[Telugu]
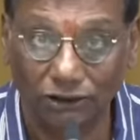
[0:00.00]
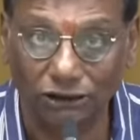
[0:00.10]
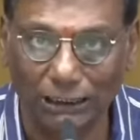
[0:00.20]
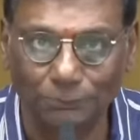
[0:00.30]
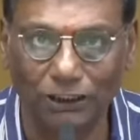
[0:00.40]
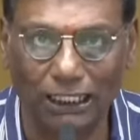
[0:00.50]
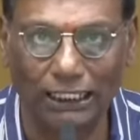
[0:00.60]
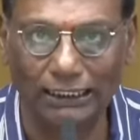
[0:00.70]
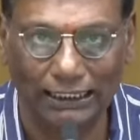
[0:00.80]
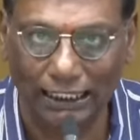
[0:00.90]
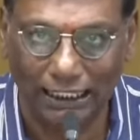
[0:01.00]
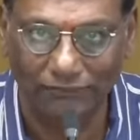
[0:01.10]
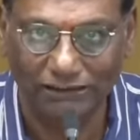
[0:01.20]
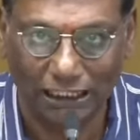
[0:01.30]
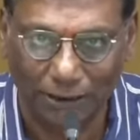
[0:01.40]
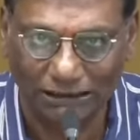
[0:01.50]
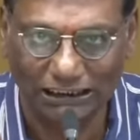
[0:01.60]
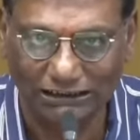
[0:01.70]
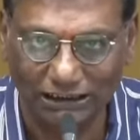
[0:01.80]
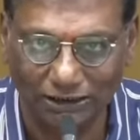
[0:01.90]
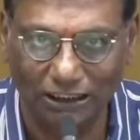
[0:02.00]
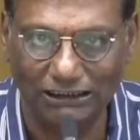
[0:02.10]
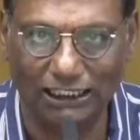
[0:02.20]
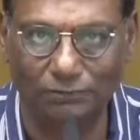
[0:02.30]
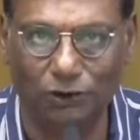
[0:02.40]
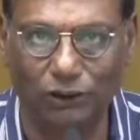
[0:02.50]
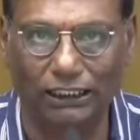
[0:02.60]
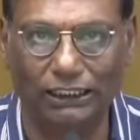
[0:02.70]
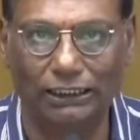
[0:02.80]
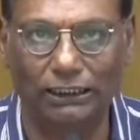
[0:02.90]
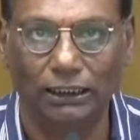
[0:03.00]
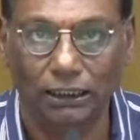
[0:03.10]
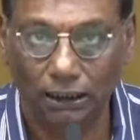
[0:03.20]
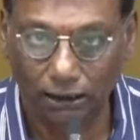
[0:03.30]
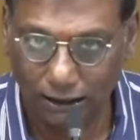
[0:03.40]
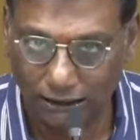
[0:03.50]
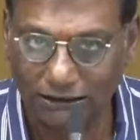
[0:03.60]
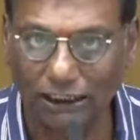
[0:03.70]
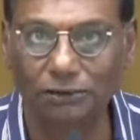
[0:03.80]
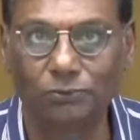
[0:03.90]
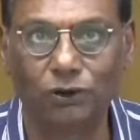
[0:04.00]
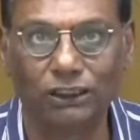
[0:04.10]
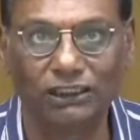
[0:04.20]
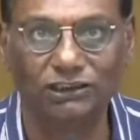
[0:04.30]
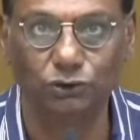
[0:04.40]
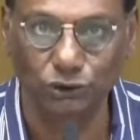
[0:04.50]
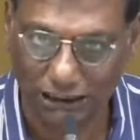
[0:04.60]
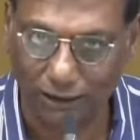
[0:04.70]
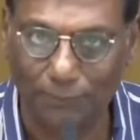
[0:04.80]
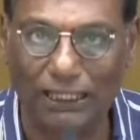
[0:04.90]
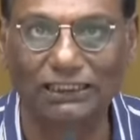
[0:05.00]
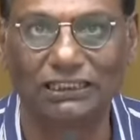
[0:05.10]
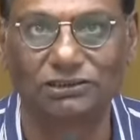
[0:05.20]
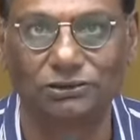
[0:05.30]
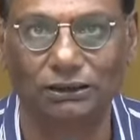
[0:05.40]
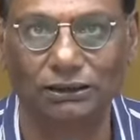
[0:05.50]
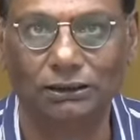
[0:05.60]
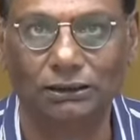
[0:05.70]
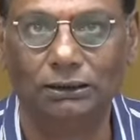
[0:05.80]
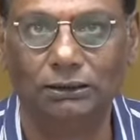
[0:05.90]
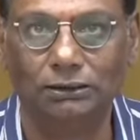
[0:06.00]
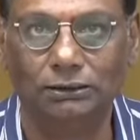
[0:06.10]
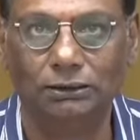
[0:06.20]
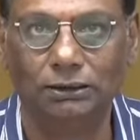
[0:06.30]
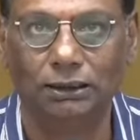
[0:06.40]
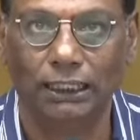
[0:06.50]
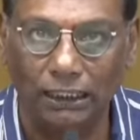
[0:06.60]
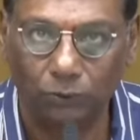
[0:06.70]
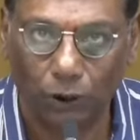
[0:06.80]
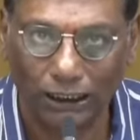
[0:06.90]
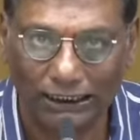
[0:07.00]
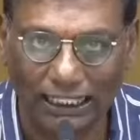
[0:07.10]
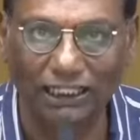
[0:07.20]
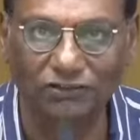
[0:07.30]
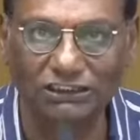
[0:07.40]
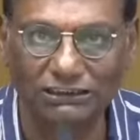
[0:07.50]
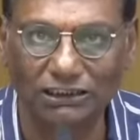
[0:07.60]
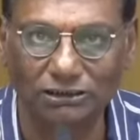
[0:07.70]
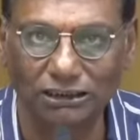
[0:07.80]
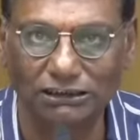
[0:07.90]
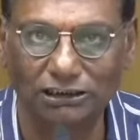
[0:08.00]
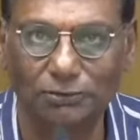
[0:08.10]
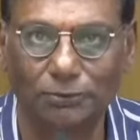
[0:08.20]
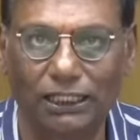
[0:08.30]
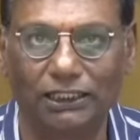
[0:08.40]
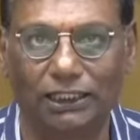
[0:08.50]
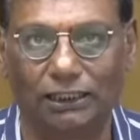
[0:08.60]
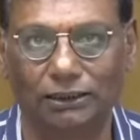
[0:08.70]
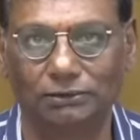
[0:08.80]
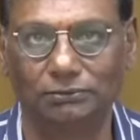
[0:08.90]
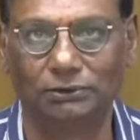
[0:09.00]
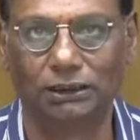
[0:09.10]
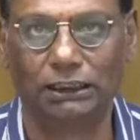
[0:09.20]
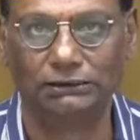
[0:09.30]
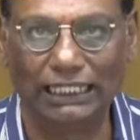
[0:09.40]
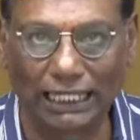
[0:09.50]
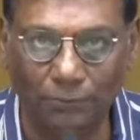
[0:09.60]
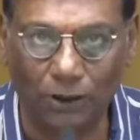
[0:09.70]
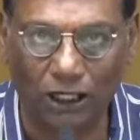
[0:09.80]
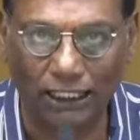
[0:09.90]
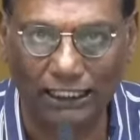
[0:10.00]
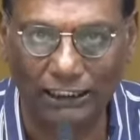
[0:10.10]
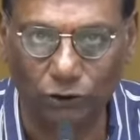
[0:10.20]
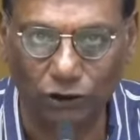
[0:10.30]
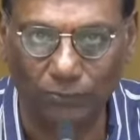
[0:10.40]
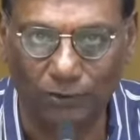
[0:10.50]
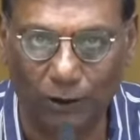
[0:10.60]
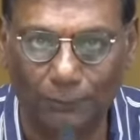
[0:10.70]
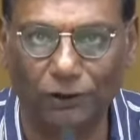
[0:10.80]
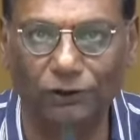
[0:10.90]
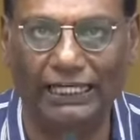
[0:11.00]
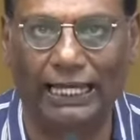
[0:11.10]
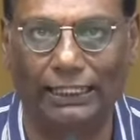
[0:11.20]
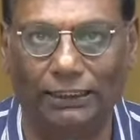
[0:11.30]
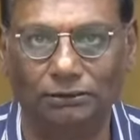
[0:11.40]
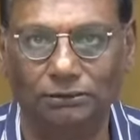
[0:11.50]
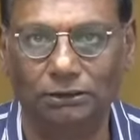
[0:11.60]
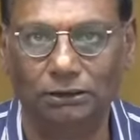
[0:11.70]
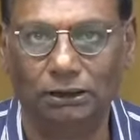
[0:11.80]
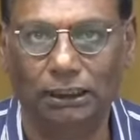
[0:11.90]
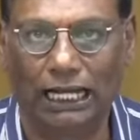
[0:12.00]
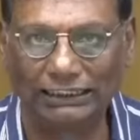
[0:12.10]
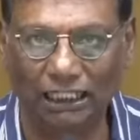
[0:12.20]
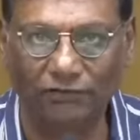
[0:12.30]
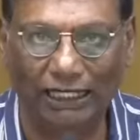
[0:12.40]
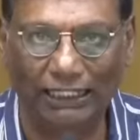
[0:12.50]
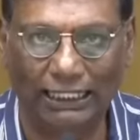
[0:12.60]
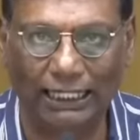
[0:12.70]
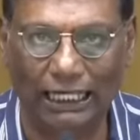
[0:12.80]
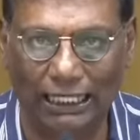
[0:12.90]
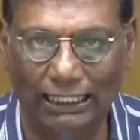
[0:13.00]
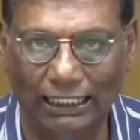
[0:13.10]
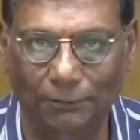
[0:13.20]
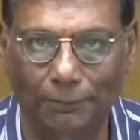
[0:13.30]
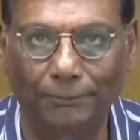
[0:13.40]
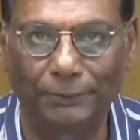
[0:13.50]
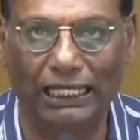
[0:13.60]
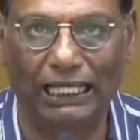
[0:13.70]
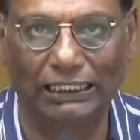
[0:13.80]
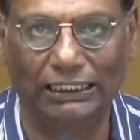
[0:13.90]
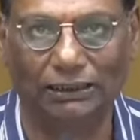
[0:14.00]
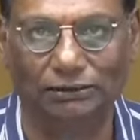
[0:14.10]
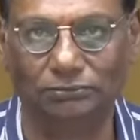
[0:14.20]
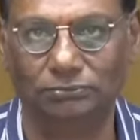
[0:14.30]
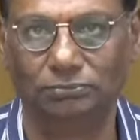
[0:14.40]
నేను ఎందుకు చెప్తున్నానంటే నేనేమి తమాషా చేయటంలో జగన్మోహన్ రెడ్డిని నేను జగన్మోహన్ రెడ్డిని చూసి నాకు బాధ వేస్తుంది నేను ఒకటే రిక్వెస్ట్ చేస్తున్న చంద్రబాబు నాయుడు గారిని జగన్మోహన్ రెడ్డి కుటుంబం ఒప్పుకుంటే అతను వెంటనే లండన్కి పంపించాలి